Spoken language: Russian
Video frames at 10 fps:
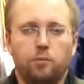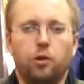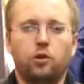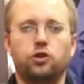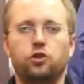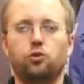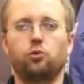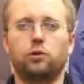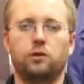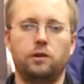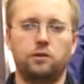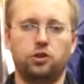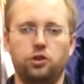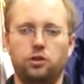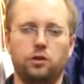положить что-то для
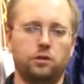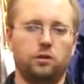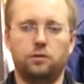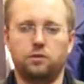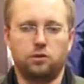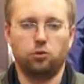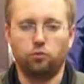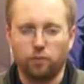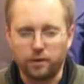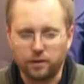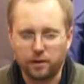защиты от задувания